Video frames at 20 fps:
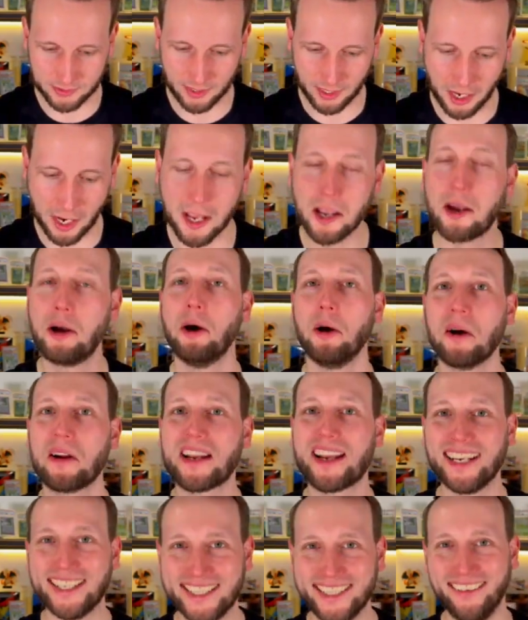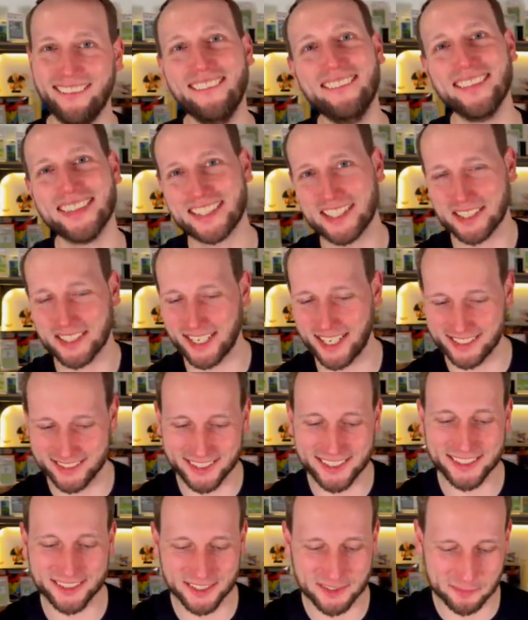angeguckt, damit ich halt
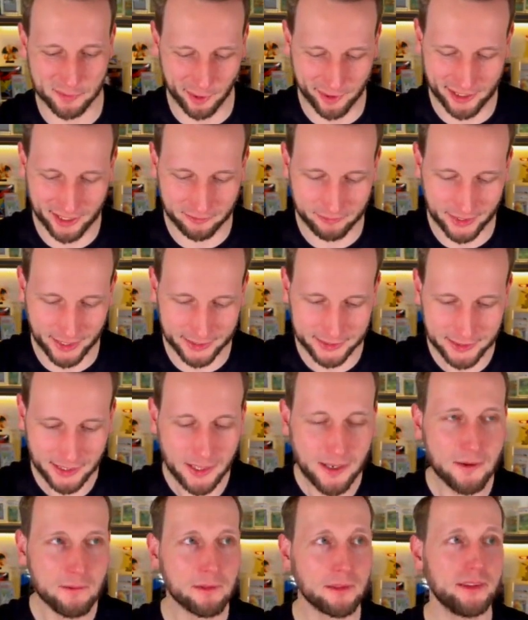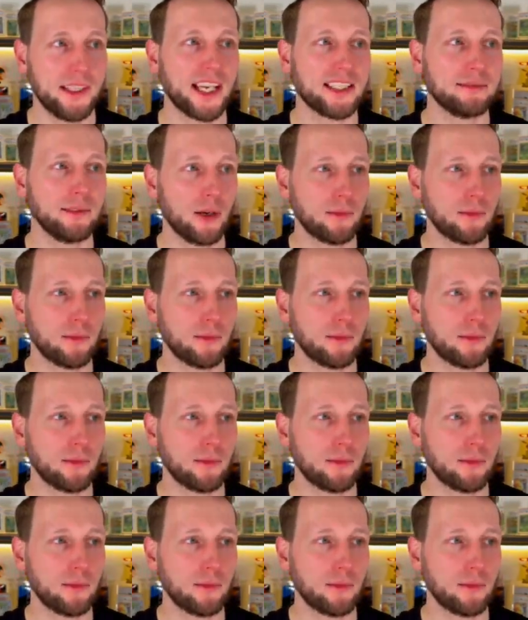nicht gespoilert werde. Und da ist mir